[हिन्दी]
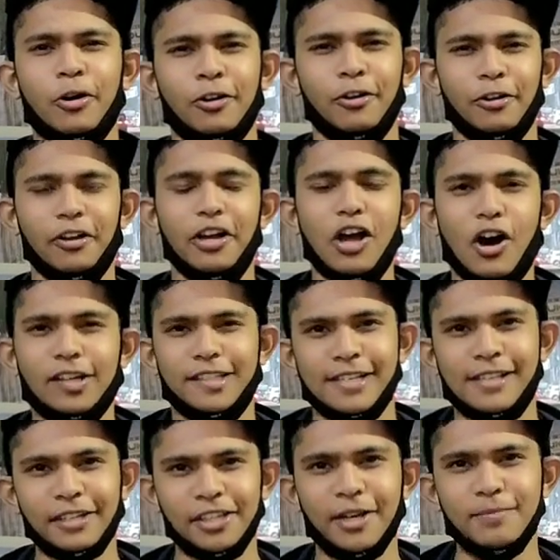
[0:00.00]
कॉर्नर और
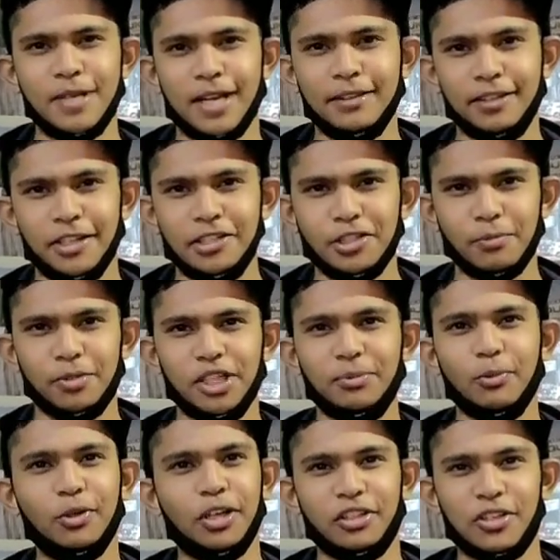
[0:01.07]
जैसा कि आप जानते हैं
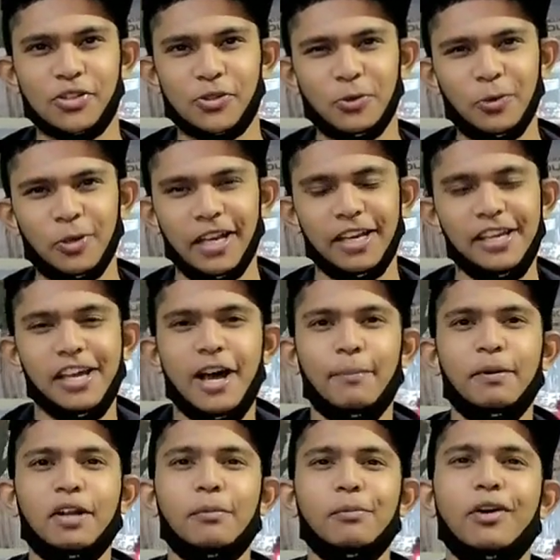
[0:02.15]
जमशेदपुर का दस्तूर है कि यहाँ
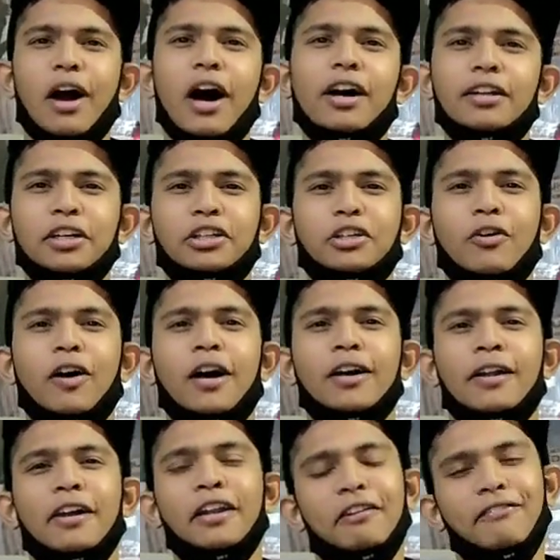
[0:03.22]
पर हम लोग हर एक
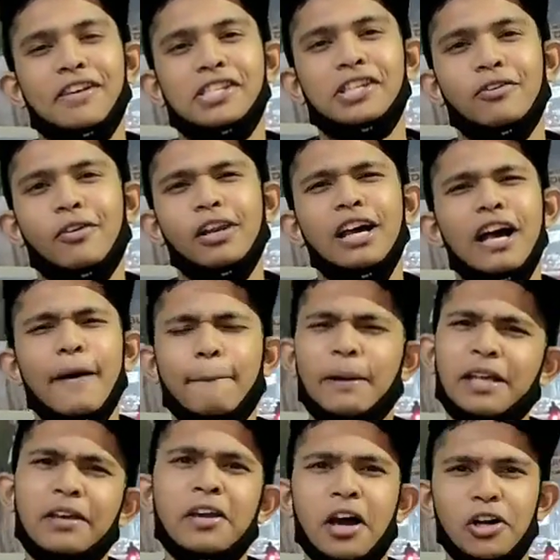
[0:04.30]
त्यौहार हर एक फेस्टिवल
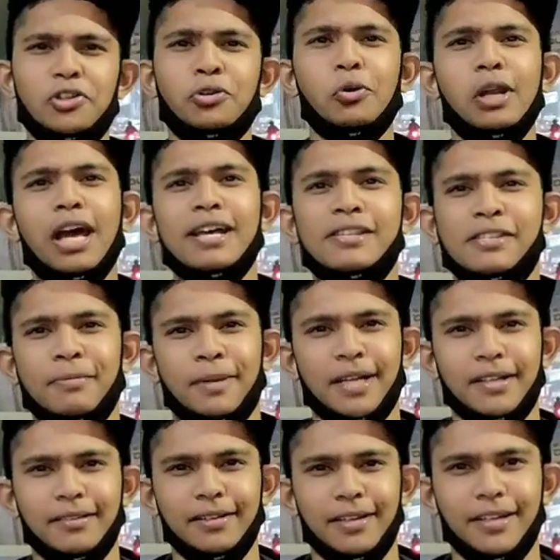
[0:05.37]
बड़े ही हर्षोल्लास से
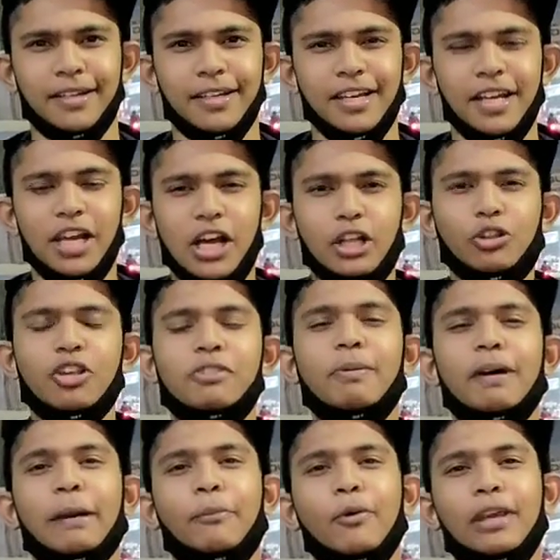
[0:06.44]
मनाते हैं तो इस
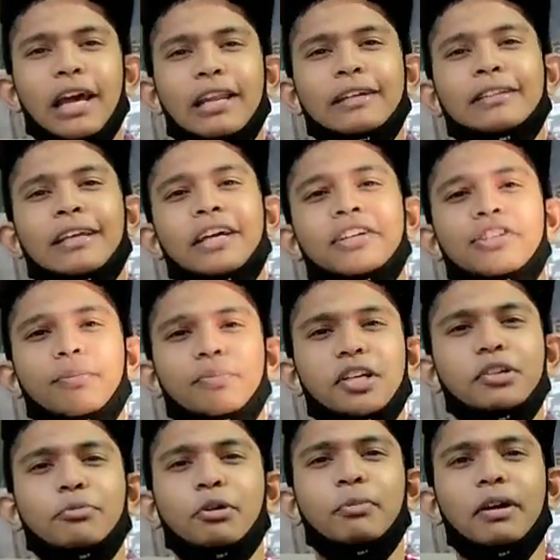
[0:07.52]
बार आपको क्या लगता है कि
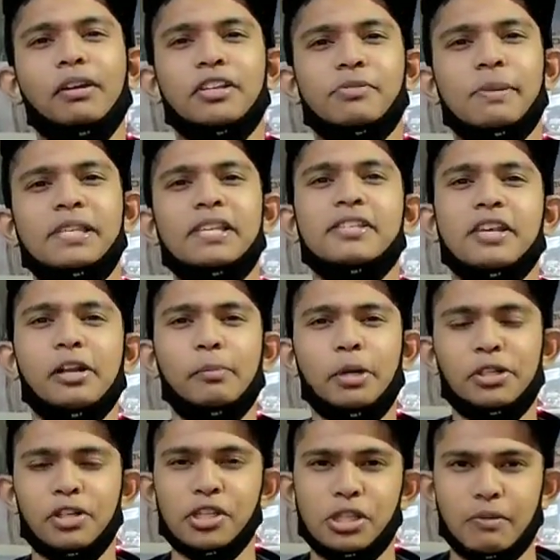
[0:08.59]
जमशेदपुर में क्रिसमस की
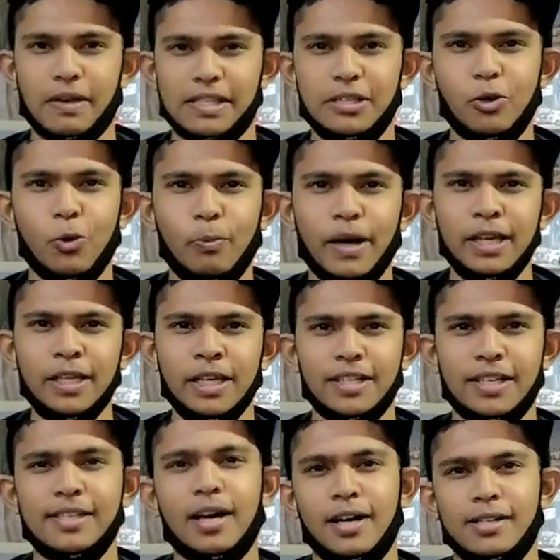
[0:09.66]
सेलिब्रेशन वैसी हो पा रही है
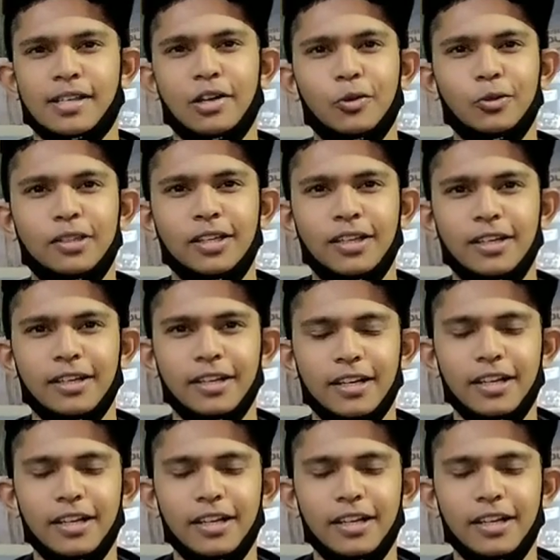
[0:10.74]
जैसे हर साल होती है